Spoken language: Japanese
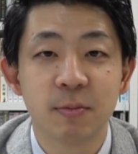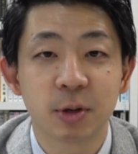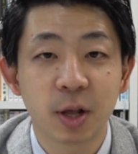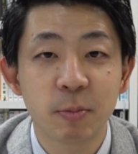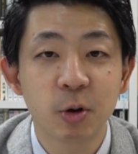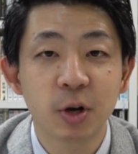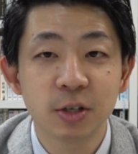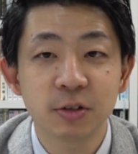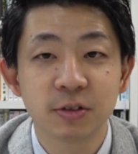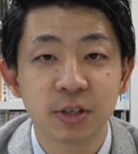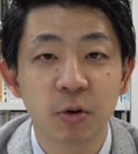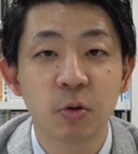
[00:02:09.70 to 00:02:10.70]
まあ、
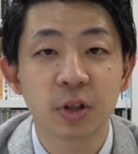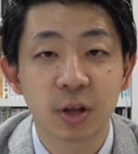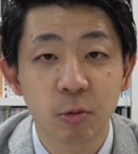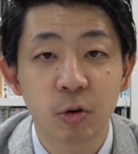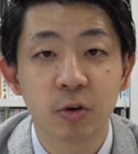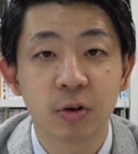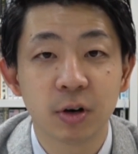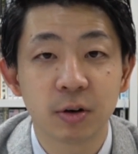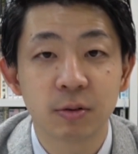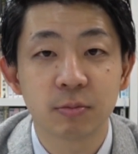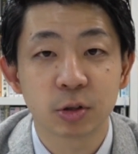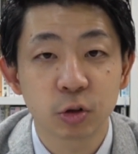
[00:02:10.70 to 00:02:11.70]
タピオカジュース日本でも、
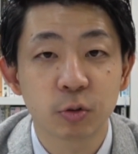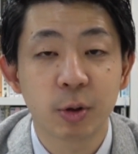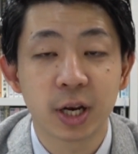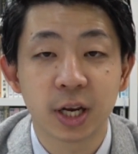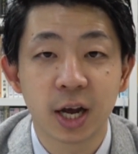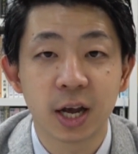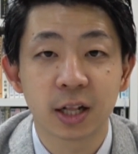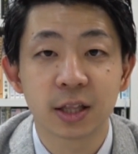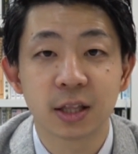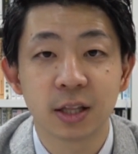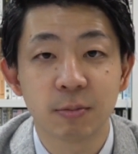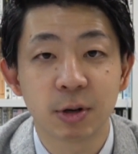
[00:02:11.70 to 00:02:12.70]
まちょっと前に流行っ
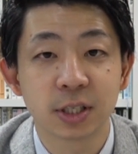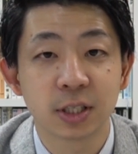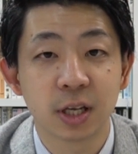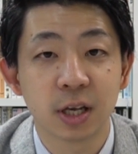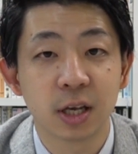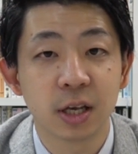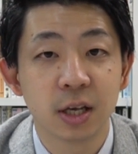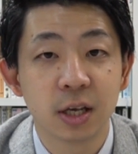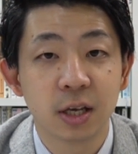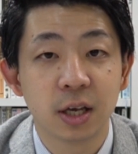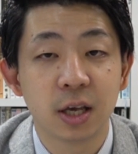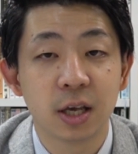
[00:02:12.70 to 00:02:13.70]
てまして、
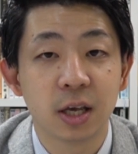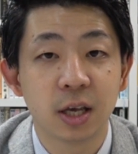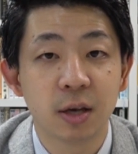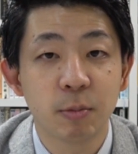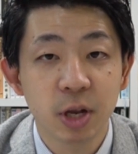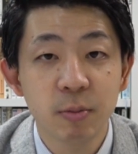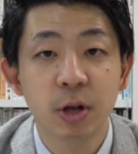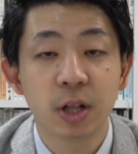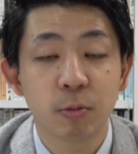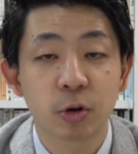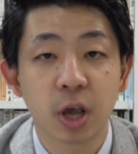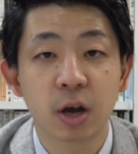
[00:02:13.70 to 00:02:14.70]
えー、ま今
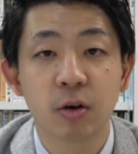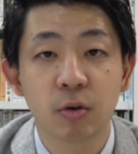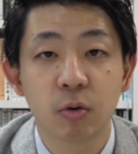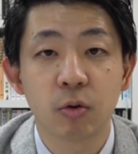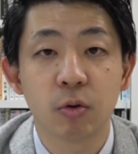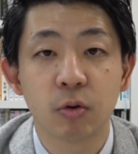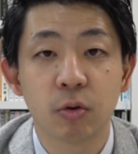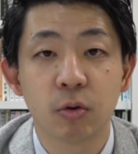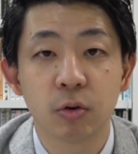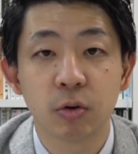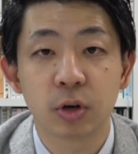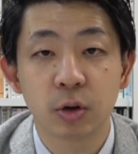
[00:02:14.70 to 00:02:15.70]
でも結
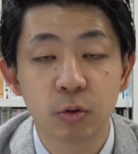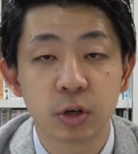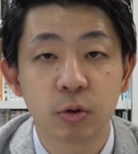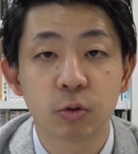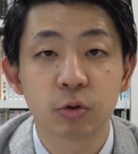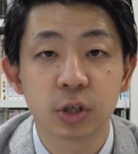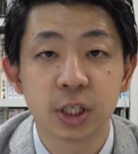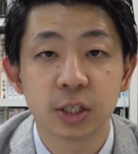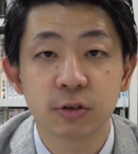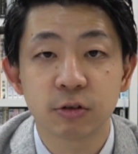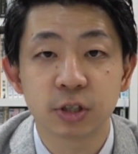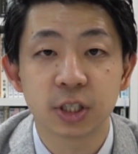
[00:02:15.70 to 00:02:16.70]
構日本にどんどん進
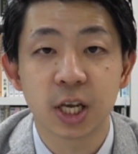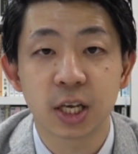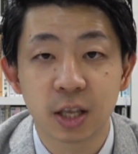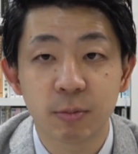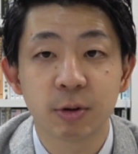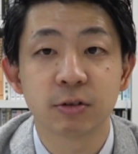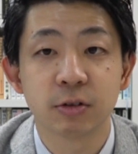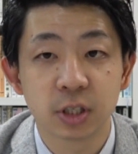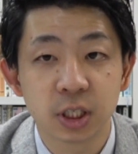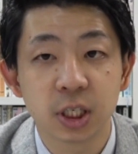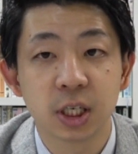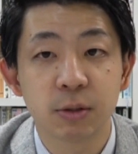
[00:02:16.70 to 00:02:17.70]
出してきてます
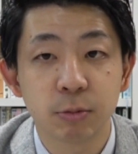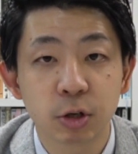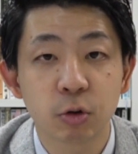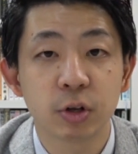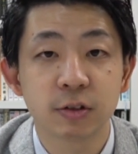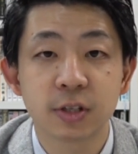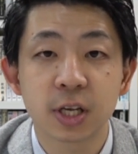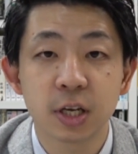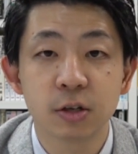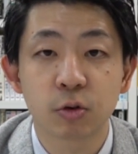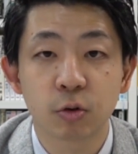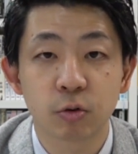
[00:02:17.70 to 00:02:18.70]
し、まあ、行列でき
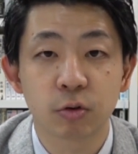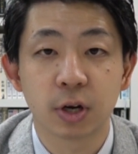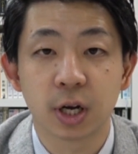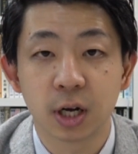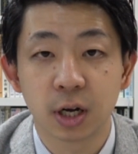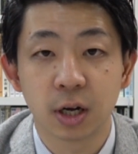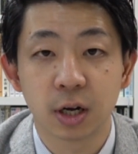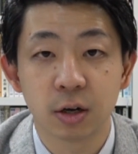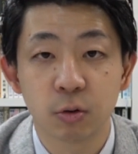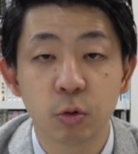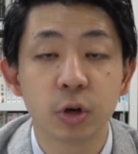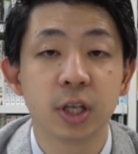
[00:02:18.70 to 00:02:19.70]
るところは
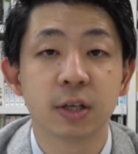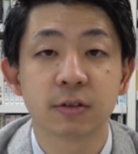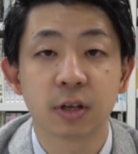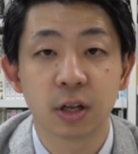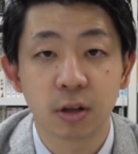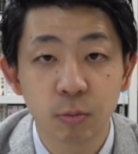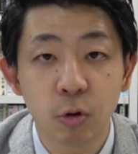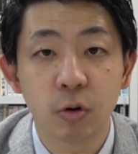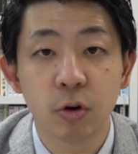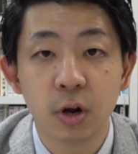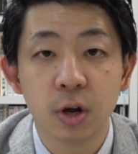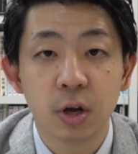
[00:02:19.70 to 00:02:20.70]
多いんですけれど
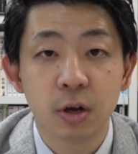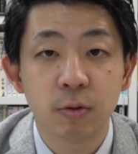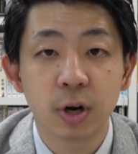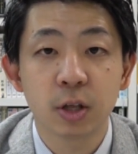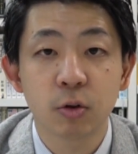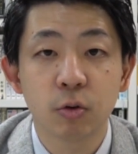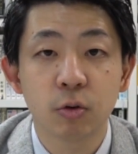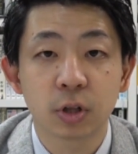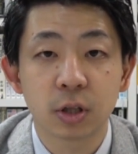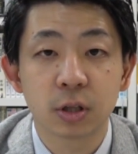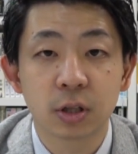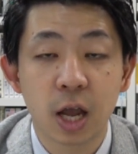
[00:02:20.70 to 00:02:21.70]
も割と
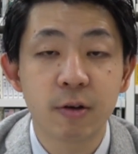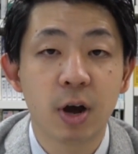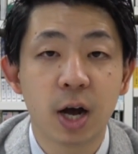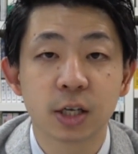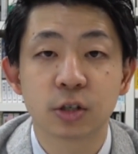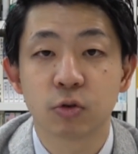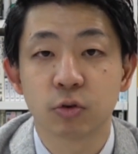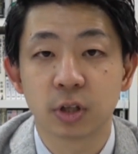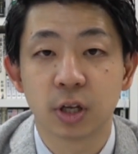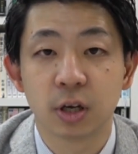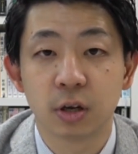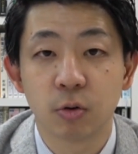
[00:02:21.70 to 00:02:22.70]
台湾発祥って
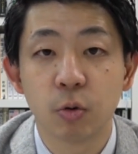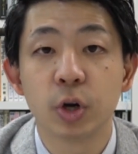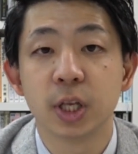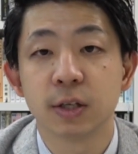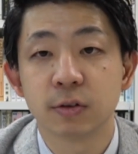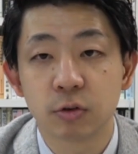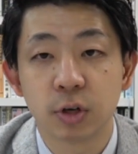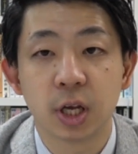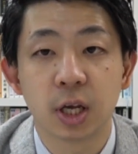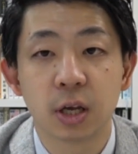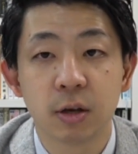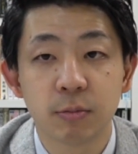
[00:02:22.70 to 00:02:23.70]
多いんですよね、
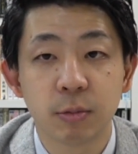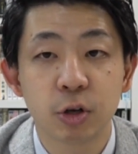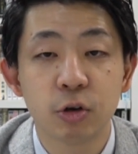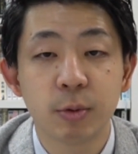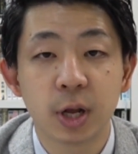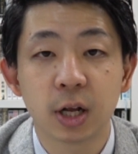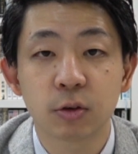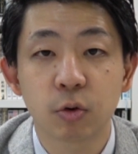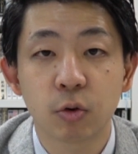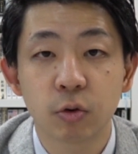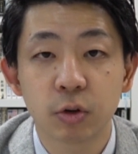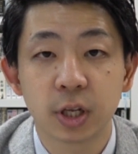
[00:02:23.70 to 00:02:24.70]
まあ、有名なと
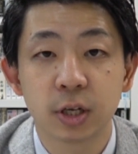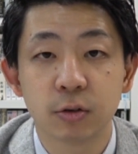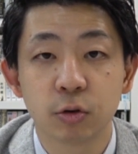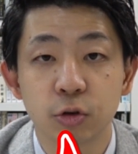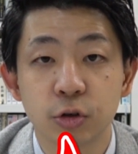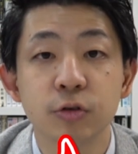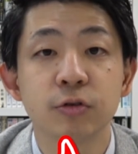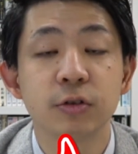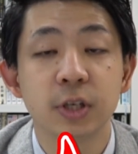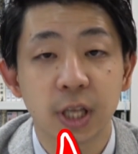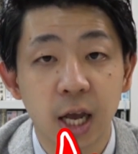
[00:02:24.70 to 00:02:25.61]
ころでいくと「春水